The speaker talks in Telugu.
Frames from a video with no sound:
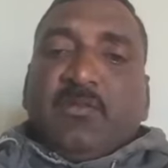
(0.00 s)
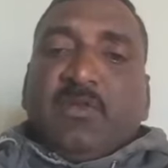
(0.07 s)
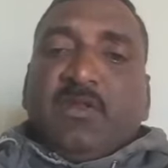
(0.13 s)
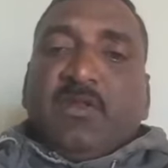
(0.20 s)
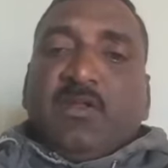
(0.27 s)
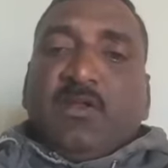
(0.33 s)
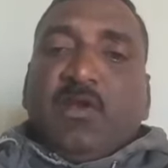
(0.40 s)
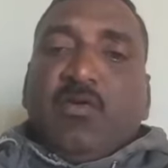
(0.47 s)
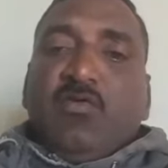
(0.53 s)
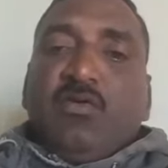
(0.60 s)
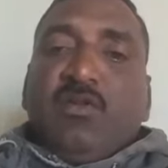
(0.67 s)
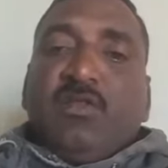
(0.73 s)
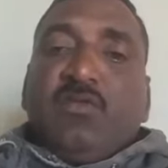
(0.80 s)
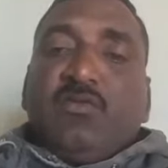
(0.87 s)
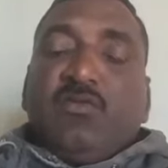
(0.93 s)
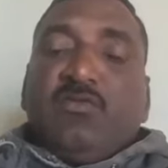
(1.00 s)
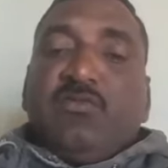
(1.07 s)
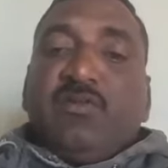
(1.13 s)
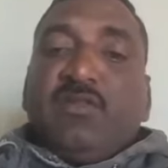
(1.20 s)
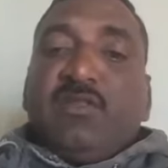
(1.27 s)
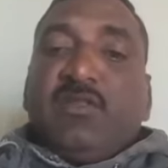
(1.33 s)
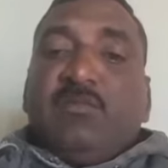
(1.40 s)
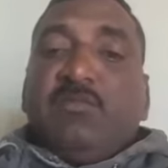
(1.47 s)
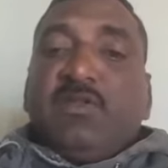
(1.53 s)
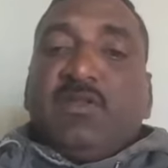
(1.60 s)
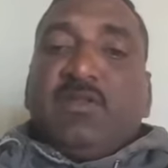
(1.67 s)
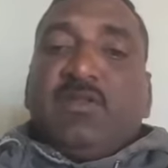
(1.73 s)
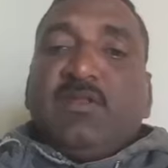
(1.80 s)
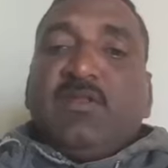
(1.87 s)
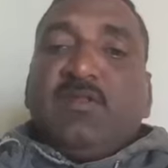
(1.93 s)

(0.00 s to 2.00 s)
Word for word: మరి ఆ కౌంటింగ్ రోజునే మరి